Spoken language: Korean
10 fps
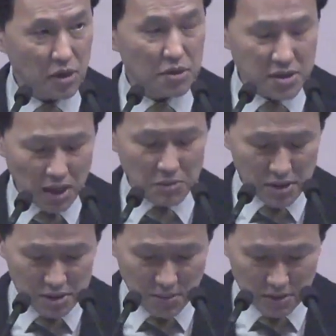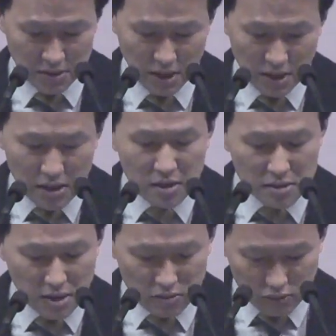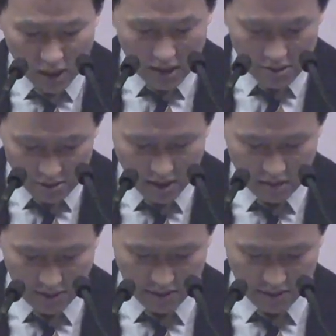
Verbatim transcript: 여러 사람이 했지만은 그 중에 누가가 선택을